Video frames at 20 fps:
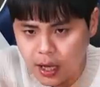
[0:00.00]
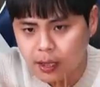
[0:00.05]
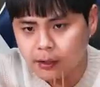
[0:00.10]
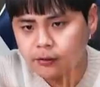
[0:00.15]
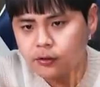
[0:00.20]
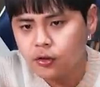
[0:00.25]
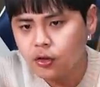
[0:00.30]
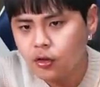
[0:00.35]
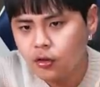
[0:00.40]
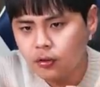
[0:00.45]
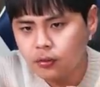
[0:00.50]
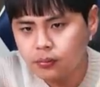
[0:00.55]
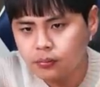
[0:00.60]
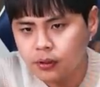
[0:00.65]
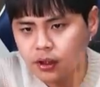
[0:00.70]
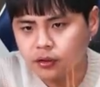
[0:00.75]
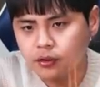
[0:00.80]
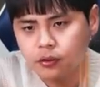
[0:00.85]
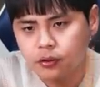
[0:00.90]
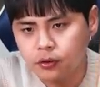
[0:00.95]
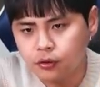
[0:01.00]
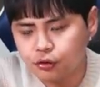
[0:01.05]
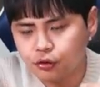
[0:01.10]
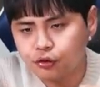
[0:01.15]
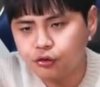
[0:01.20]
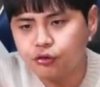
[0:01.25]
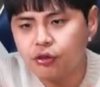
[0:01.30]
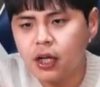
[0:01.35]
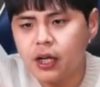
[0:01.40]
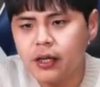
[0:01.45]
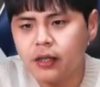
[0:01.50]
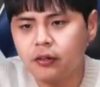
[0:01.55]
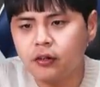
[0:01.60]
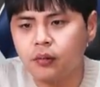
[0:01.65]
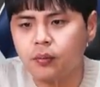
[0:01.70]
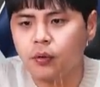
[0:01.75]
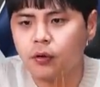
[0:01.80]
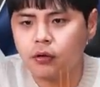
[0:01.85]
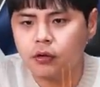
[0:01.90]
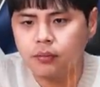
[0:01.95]
양념 같은 걸
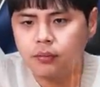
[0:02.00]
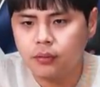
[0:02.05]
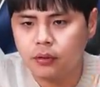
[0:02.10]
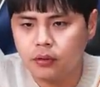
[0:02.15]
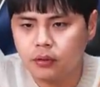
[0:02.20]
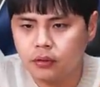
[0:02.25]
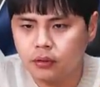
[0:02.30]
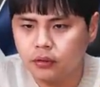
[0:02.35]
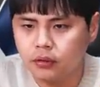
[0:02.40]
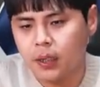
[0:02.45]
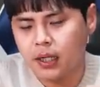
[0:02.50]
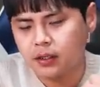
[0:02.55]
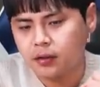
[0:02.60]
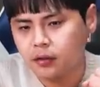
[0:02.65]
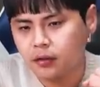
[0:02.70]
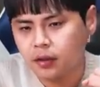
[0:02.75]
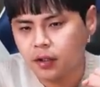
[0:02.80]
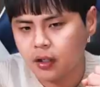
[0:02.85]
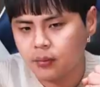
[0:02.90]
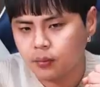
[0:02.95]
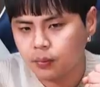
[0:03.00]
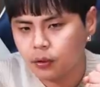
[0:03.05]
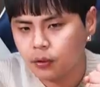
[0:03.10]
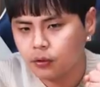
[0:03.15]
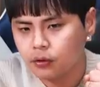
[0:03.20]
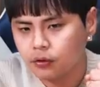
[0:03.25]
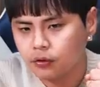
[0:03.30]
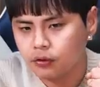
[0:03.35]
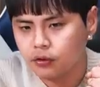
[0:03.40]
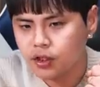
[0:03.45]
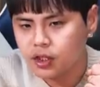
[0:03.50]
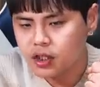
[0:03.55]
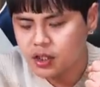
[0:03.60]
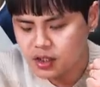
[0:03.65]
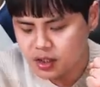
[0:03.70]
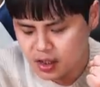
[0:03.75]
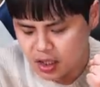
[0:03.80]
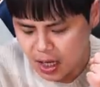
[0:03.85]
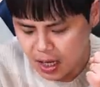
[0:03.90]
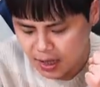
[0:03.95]
추가해서 먹으면 맛있게 먹을 수
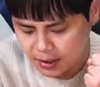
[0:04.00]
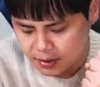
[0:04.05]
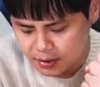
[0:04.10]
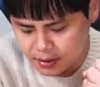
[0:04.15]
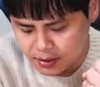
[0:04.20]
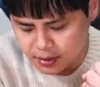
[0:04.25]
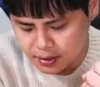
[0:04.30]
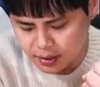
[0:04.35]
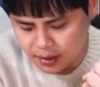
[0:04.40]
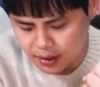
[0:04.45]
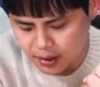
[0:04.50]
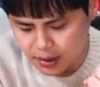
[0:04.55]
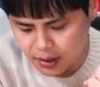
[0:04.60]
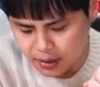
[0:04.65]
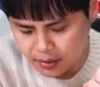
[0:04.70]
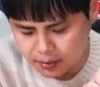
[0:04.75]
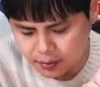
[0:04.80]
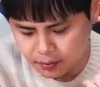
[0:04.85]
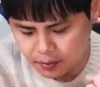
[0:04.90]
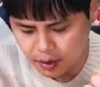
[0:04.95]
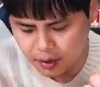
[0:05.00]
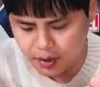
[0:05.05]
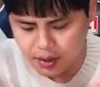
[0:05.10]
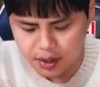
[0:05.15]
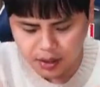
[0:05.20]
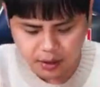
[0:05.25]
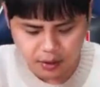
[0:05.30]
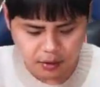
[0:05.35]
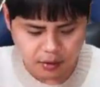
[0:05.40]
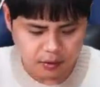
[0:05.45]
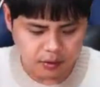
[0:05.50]
있지 않을까 하는 생각이